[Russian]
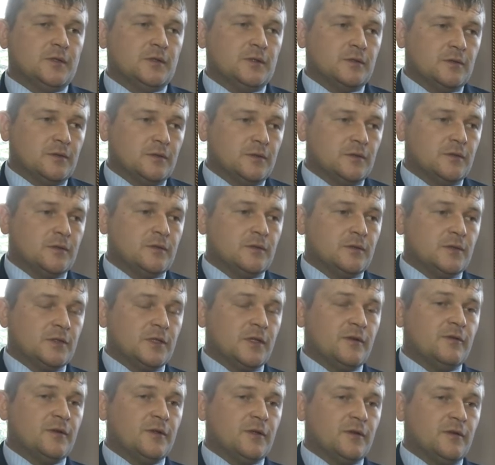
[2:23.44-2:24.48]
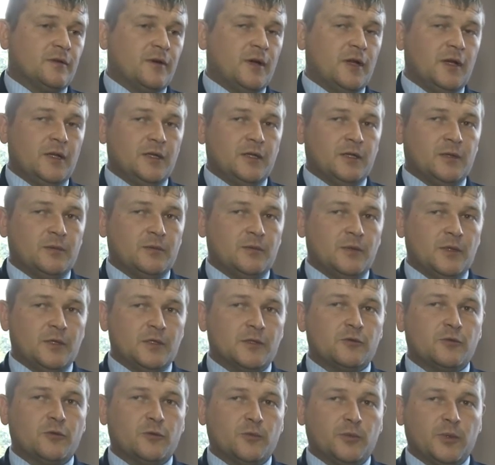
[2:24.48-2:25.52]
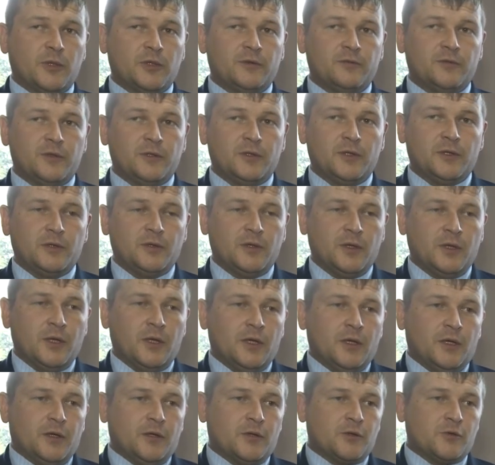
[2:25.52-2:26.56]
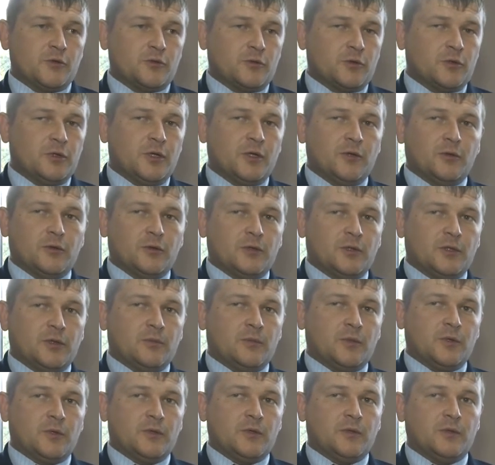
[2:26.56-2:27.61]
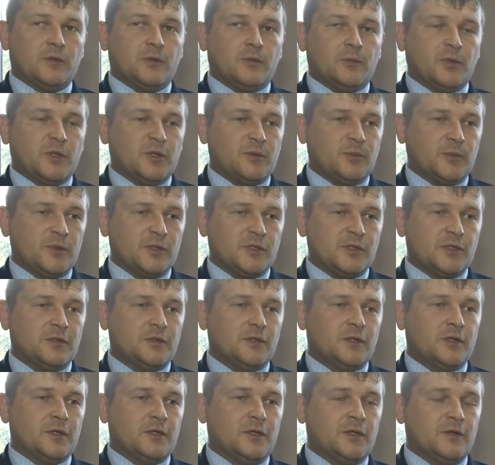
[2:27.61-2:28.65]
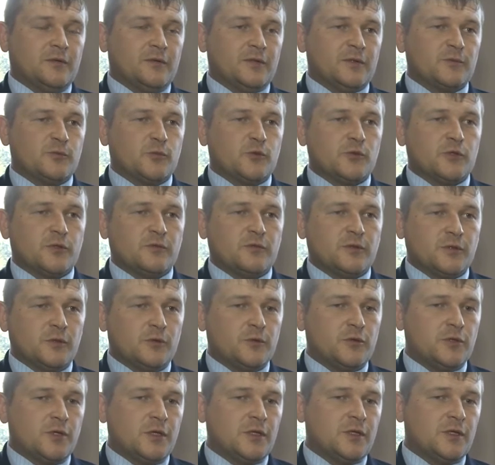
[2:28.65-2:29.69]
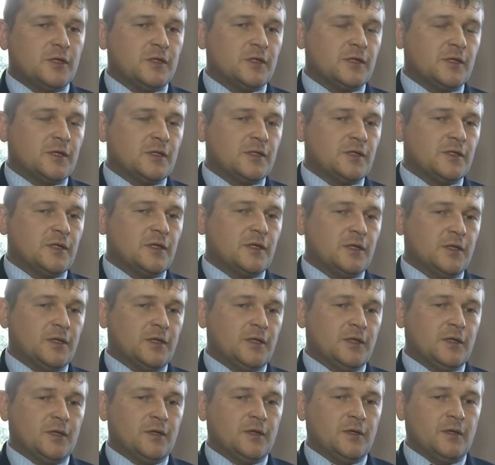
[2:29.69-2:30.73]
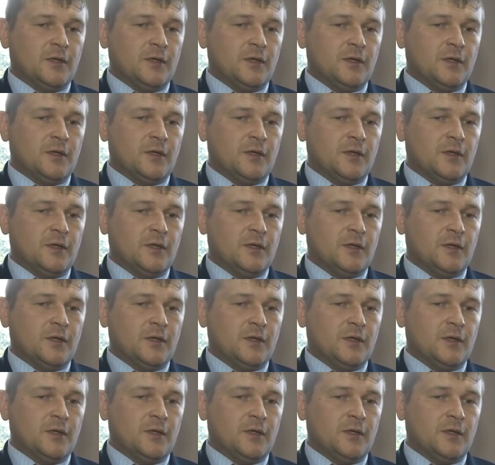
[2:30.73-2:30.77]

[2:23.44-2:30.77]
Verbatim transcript: э, северного оленя лесного подвида, что дает нам э, предпосылки для возможного исключения из Красной книги.